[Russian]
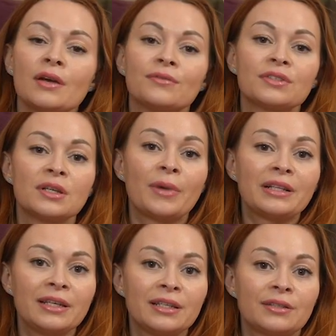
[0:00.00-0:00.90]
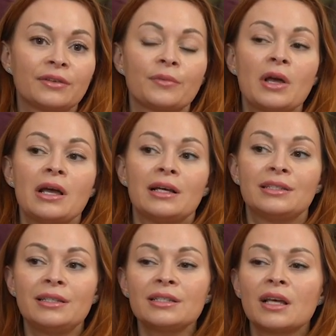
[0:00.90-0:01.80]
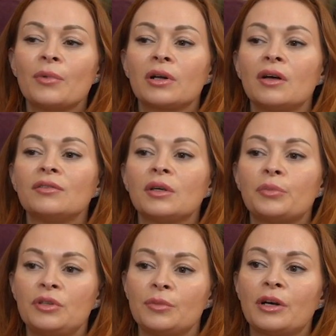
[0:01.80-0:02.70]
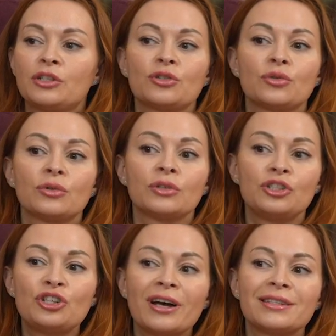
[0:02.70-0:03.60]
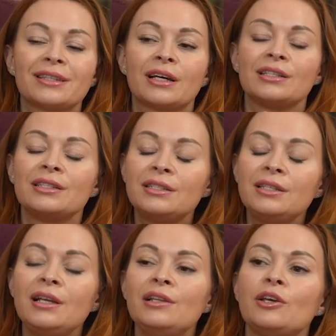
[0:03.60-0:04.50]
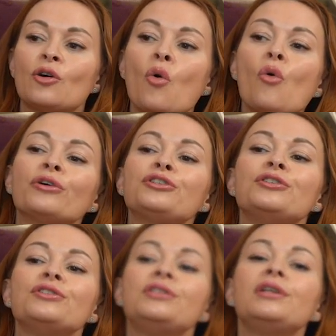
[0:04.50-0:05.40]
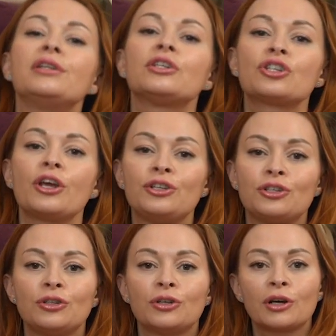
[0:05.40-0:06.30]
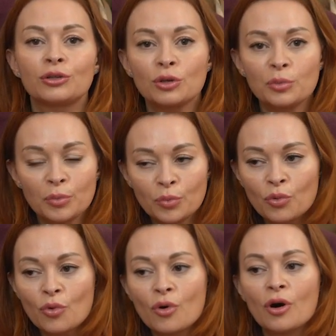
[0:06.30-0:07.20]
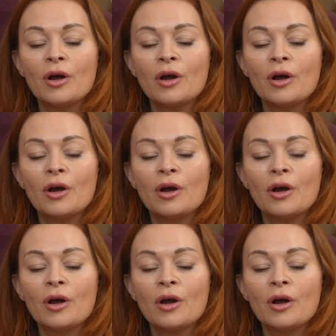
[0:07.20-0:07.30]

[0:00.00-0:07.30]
взаимодействия. Здесь самое главное понимать, что часто сильные, очень сильные женщины, которым по